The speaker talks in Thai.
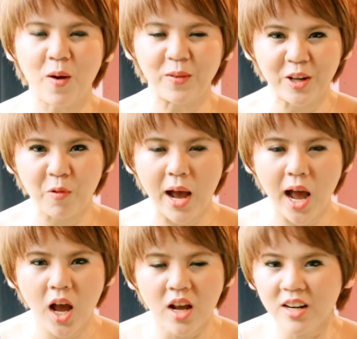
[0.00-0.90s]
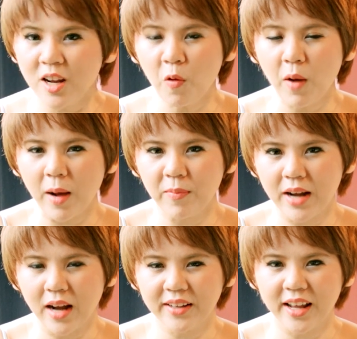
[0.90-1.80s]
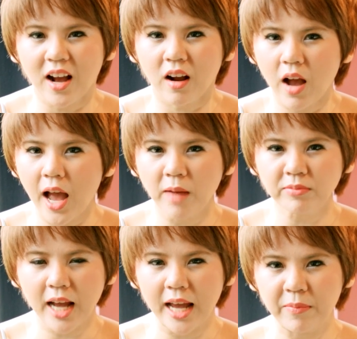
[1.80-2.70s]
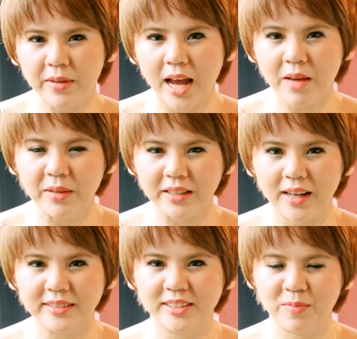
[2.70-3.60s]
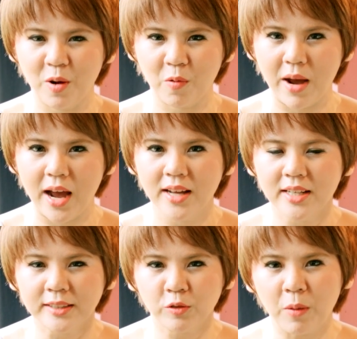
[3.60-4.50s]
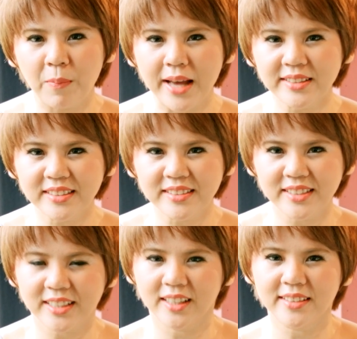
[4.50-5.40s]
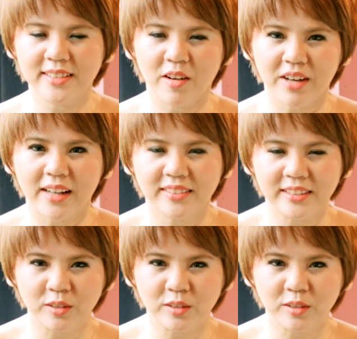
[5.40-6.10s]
บอกเลยว่าว่าเรื่องความรักเนี่ย ก็ห้ามใครไม่ได้เหมือนกัน จะบอกว่าตัวแม่จริงๆเลยสาวราศี